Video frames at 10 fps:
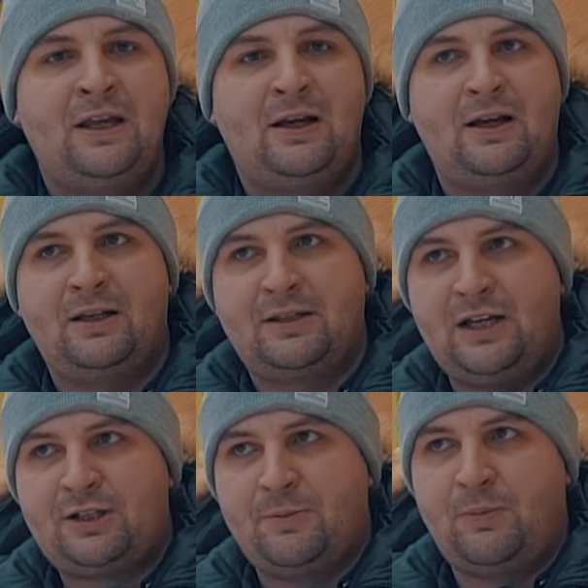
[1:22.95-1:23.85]
А
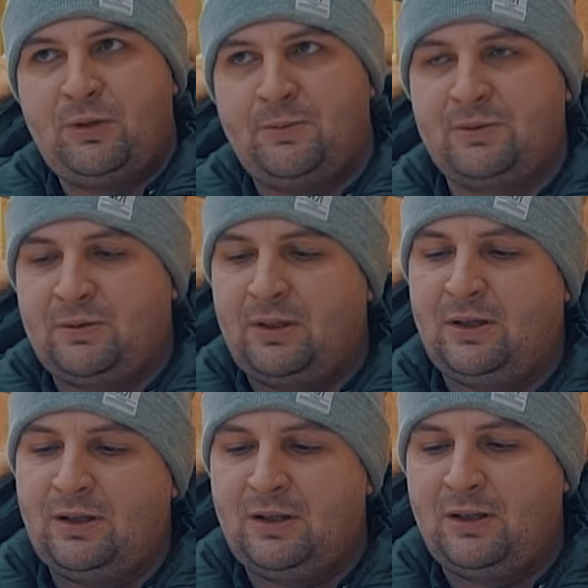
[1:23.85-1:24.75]
дальше мы будем
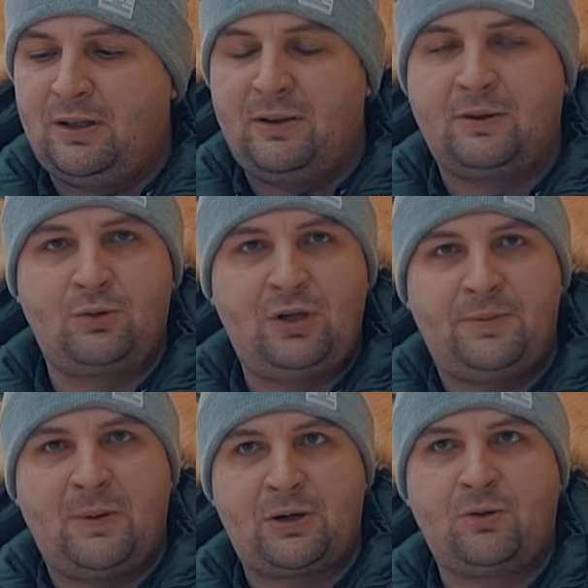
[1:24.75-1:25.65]
а,
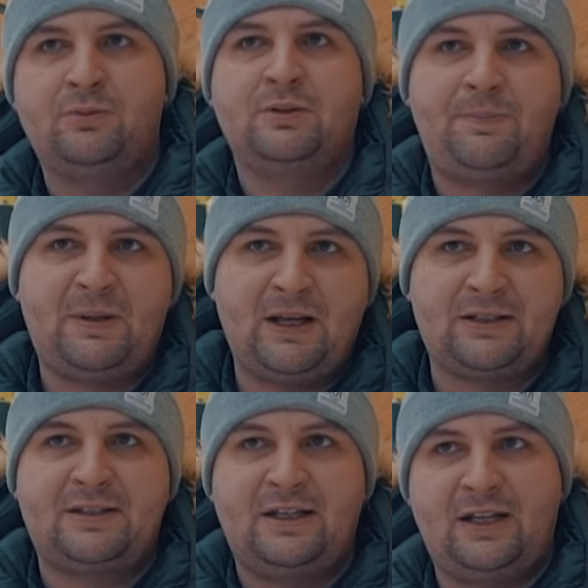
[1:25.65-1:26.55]
крутить марку на
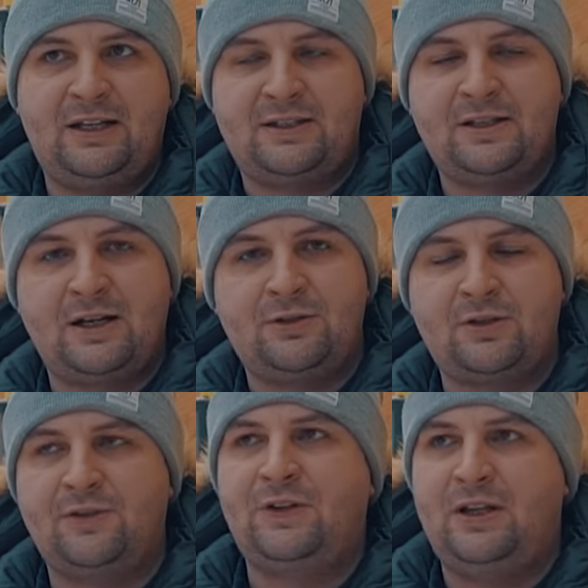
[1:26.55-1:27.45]
15, на 30
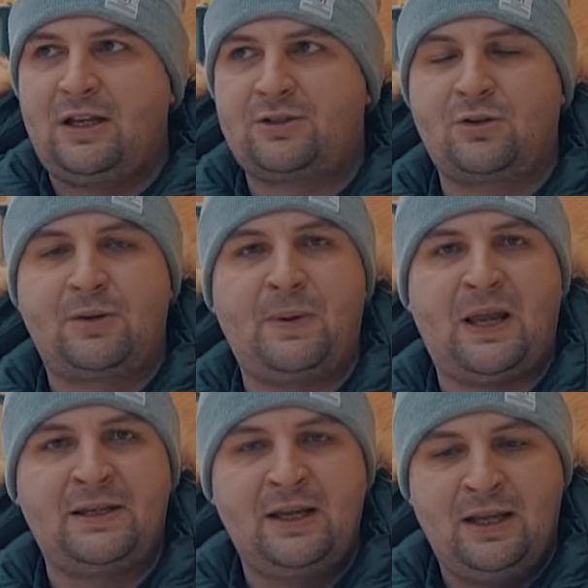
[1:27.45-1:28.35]
градусов и на
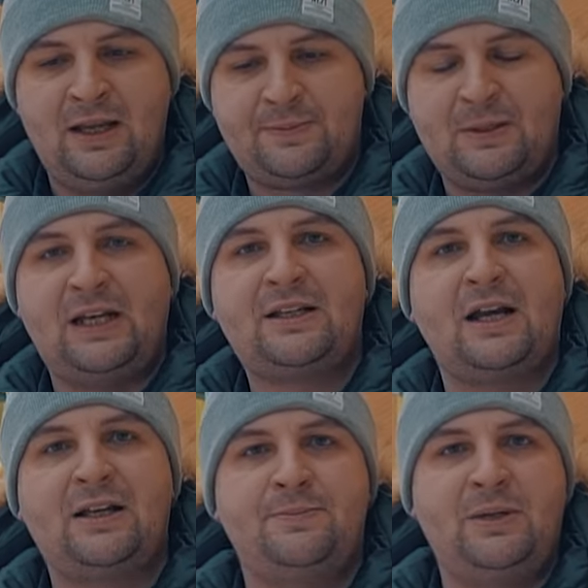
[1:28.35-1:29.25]
45 и смотреть,
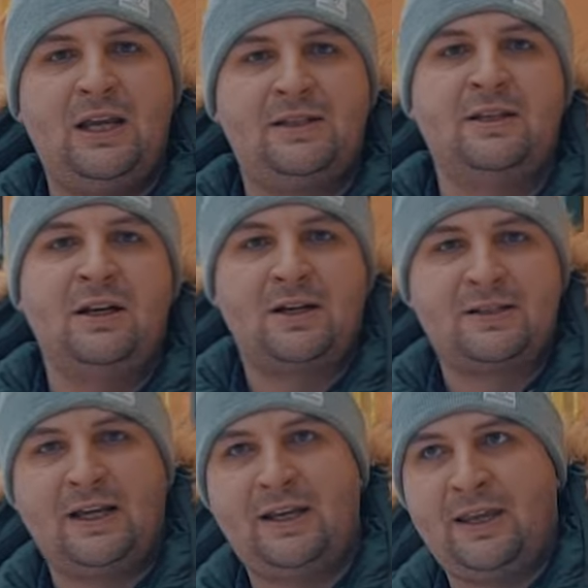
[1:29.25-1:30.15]
как изменяется
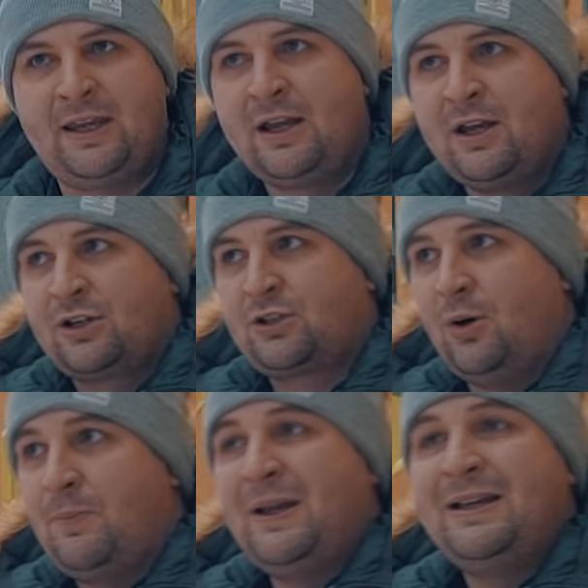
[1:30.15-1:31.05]
расстояние,
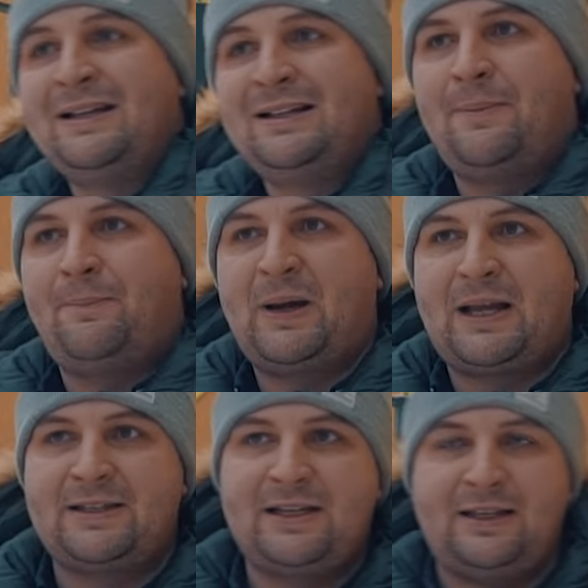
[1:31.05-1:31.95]
чтобы
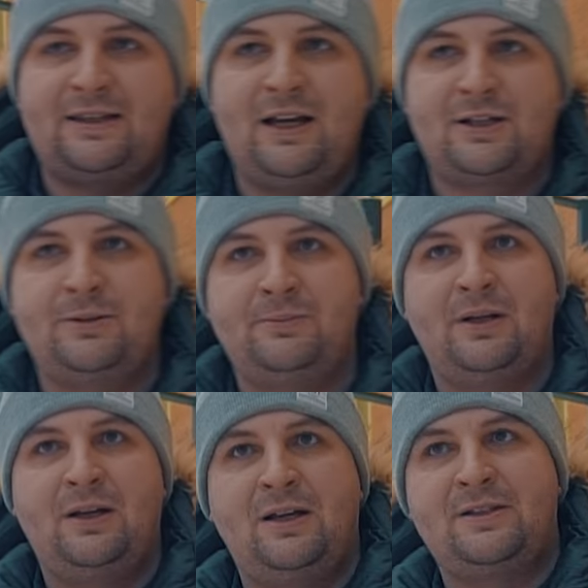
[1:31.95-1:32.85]
показать нашим
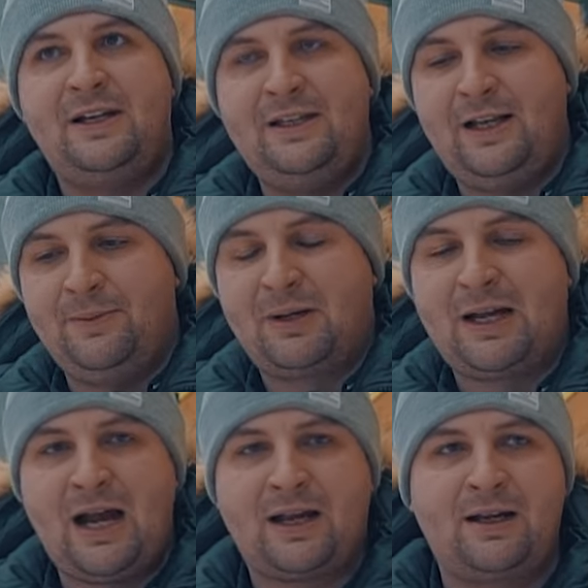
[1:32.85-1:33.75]
э, зрителям,
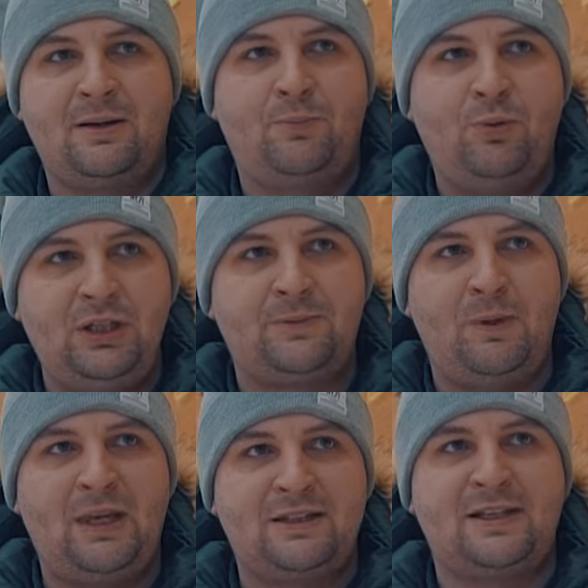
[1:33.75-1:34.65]
как будет
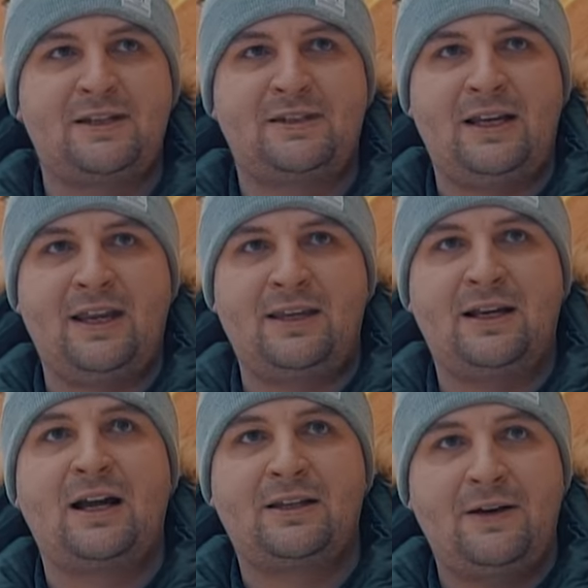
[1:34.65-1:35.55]
меняться расстояние.
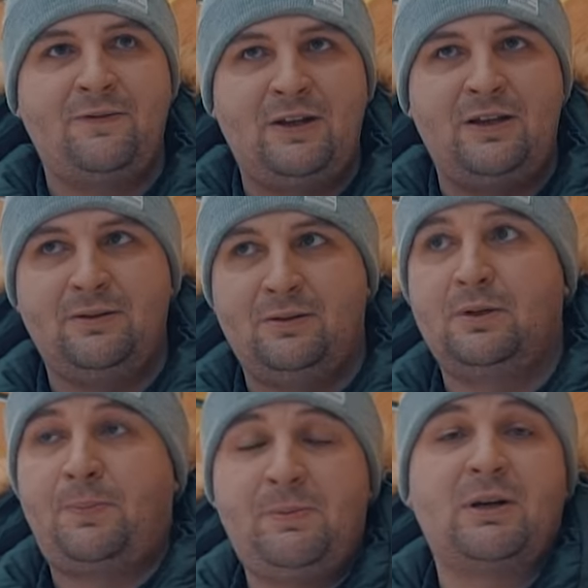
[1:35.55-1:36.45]
Когда вы,
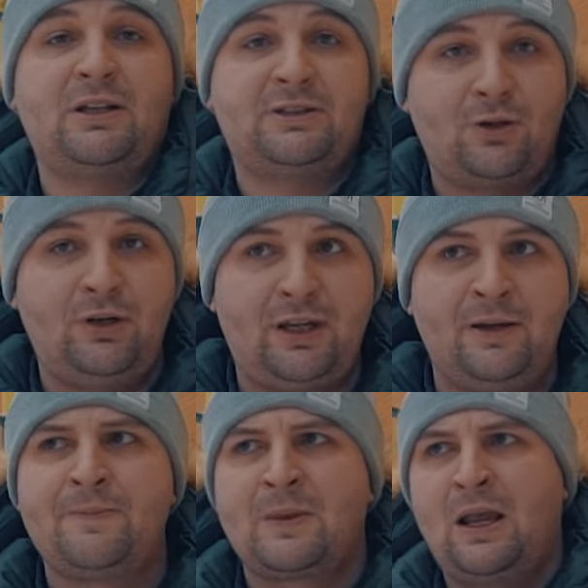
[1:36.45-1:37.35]
например, на стройке,
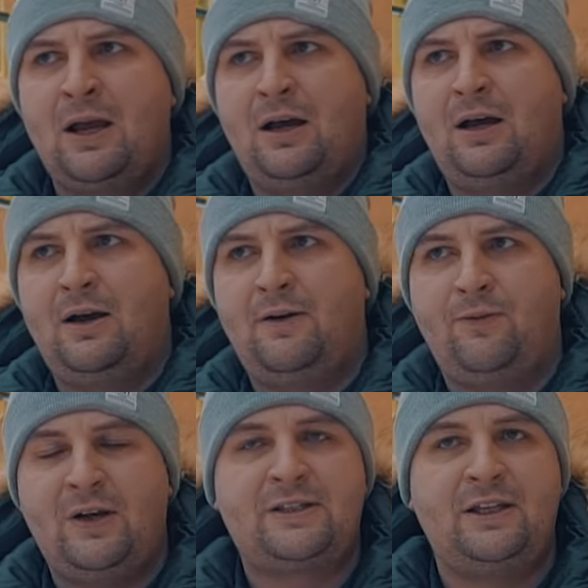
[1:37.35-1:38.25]
э, у
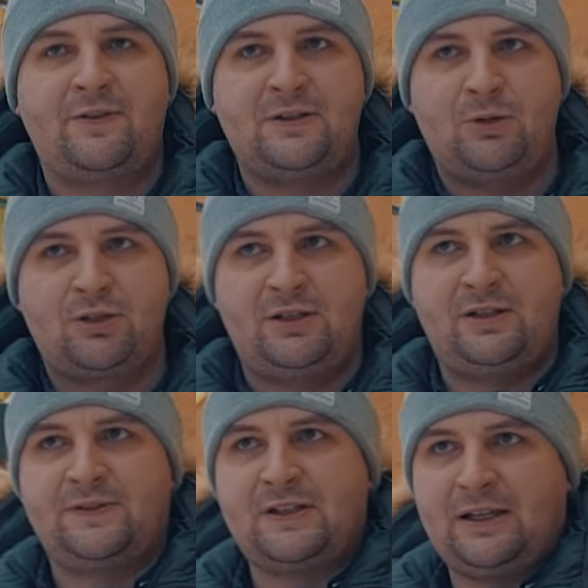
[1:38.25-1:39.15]
вас нет
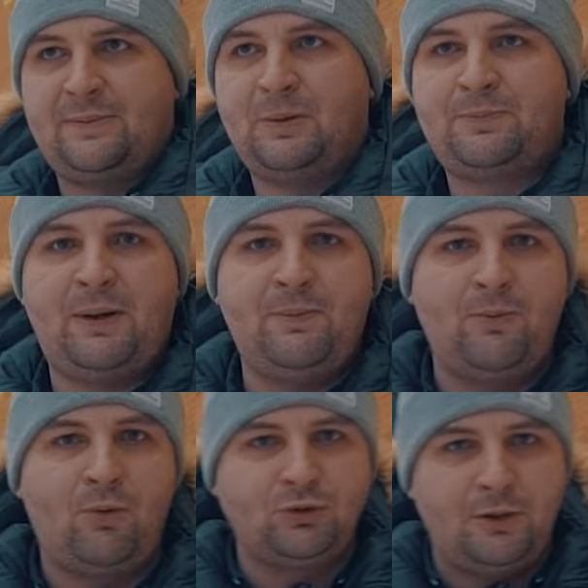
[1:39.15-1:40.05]
возможности встать под
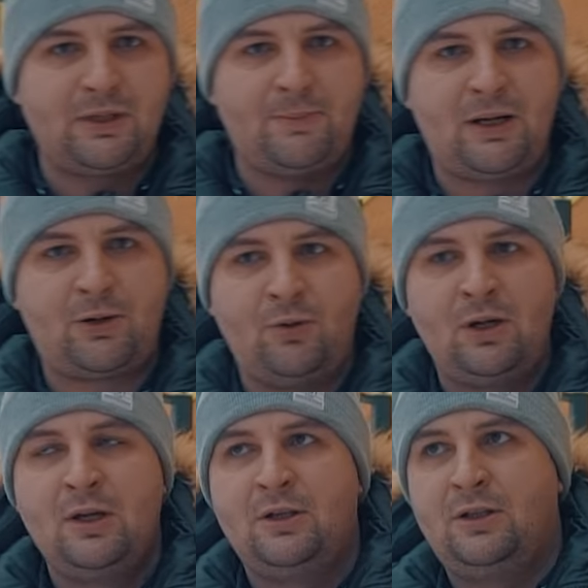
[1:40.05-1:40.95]
прямым углом на марку,
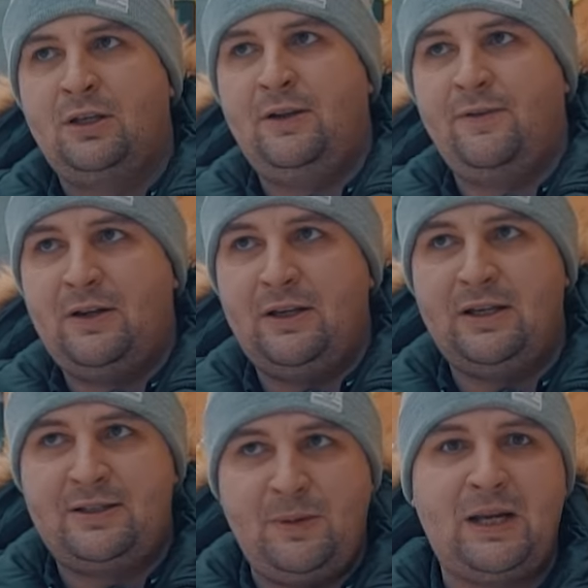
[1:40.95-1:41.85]
и вы
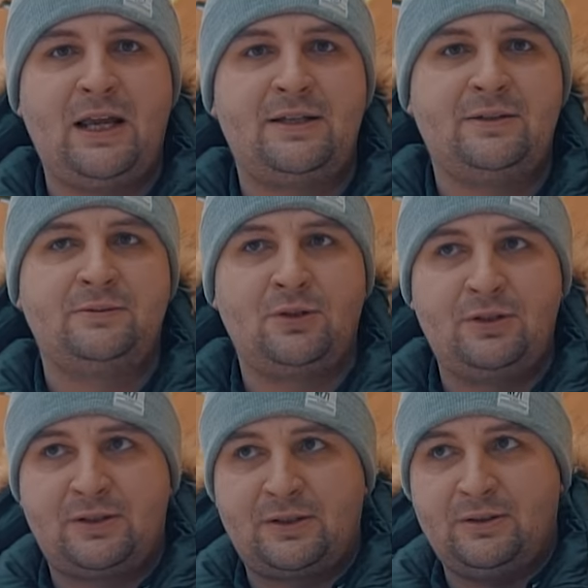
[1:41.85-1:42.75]
измеряете. То
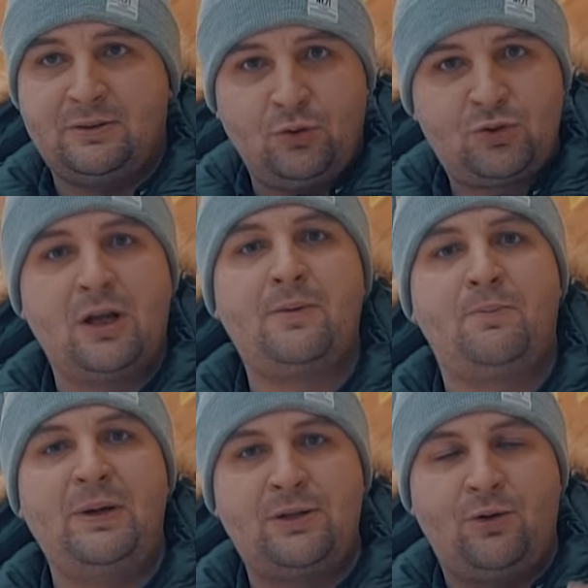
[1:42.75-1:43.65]
есть нужно
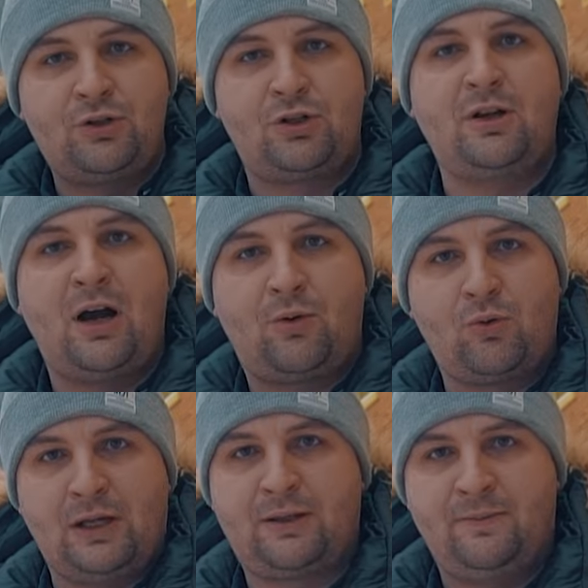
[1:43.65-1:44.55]
быть очень
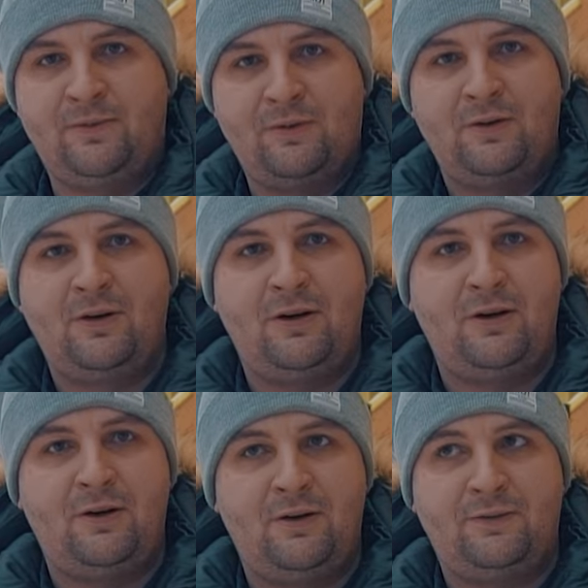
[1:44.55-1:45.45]
аккуратным э,
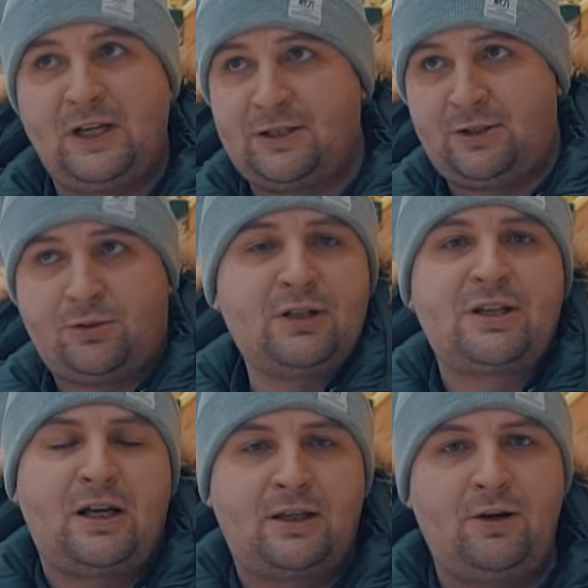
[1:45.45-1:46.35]
в данной
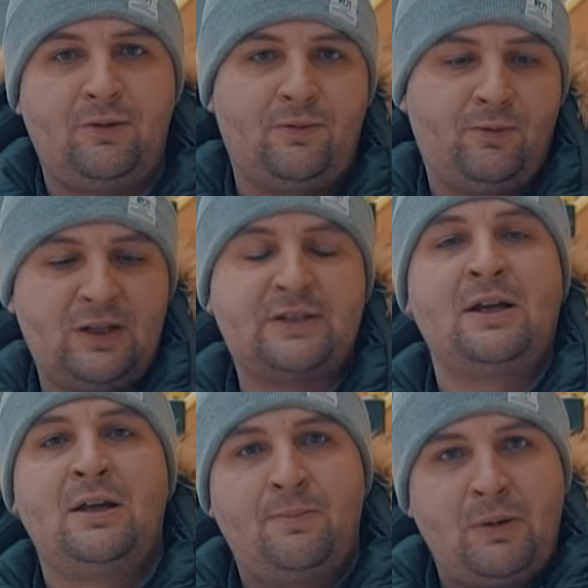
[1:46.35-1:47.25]
ситуации, когда у вас
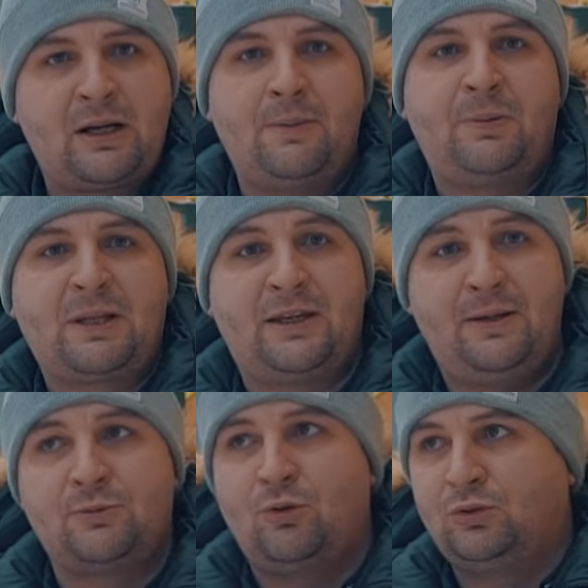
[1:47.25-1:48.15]
марка под
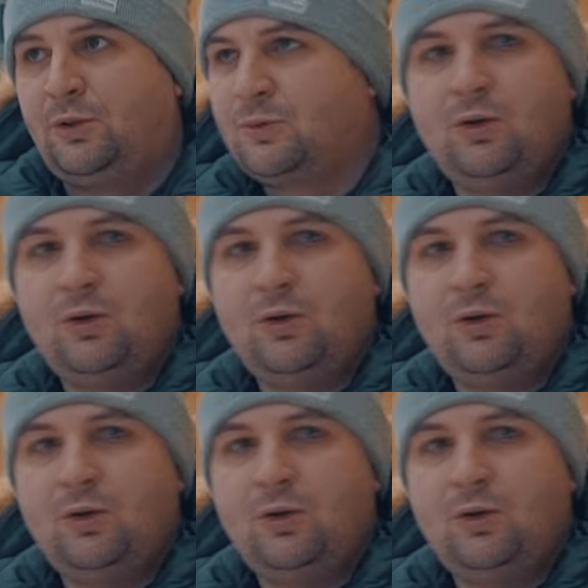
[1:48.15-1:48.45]
каким-то углом.